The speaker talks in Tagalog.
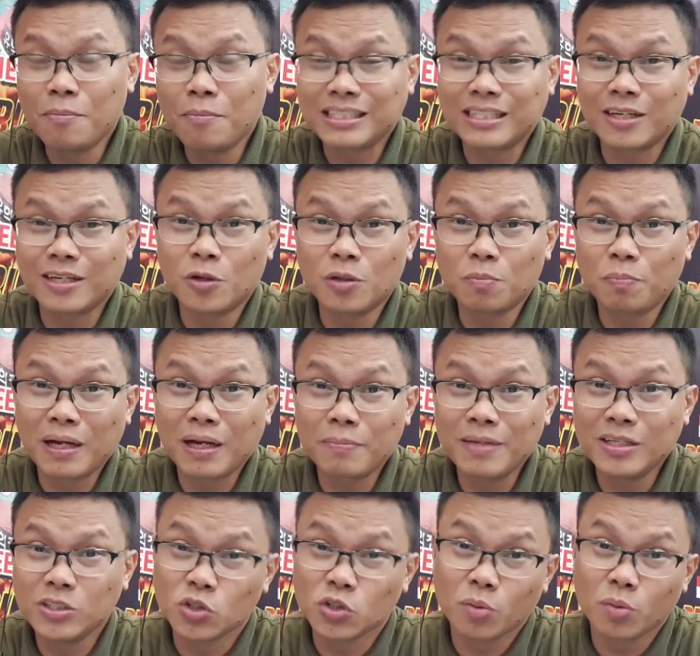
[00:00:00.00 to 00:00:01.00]
masagot pag
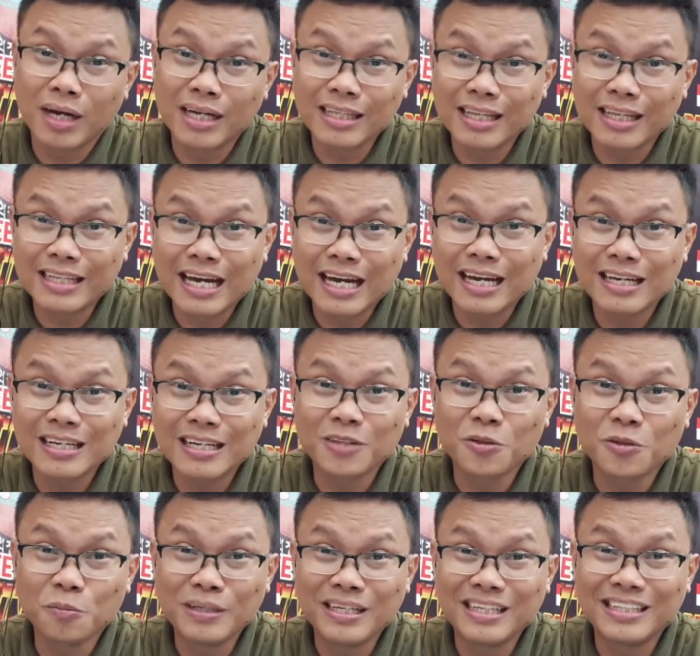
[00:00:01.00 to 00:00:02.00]
medyo tumatanda ka na at
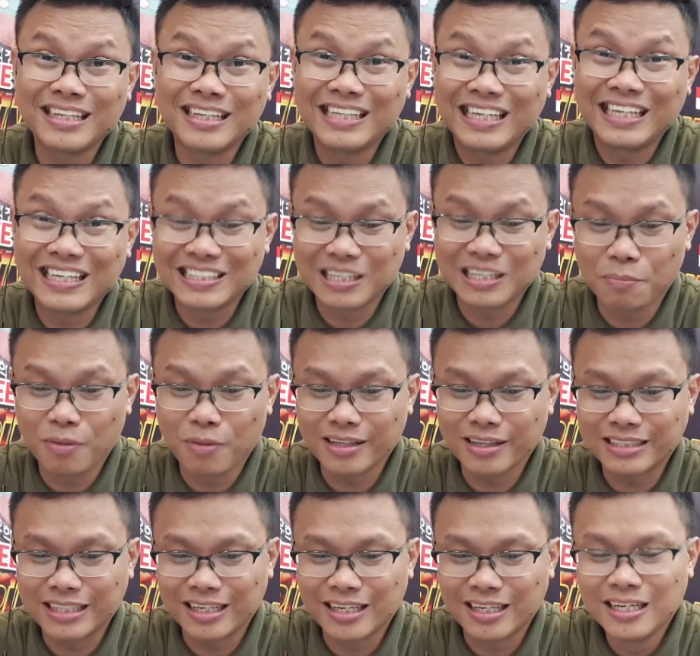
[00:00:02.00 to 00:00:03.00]
umiidad ka na sa
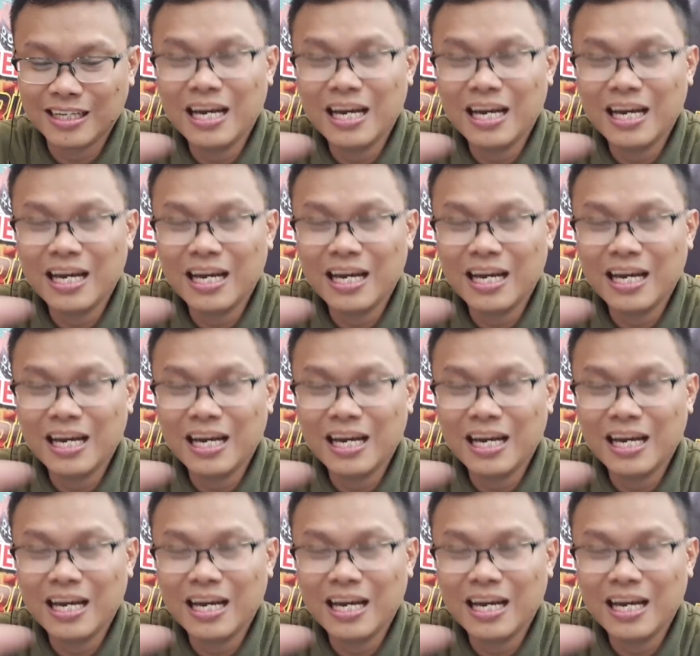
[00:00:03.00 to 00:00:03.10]
boxing.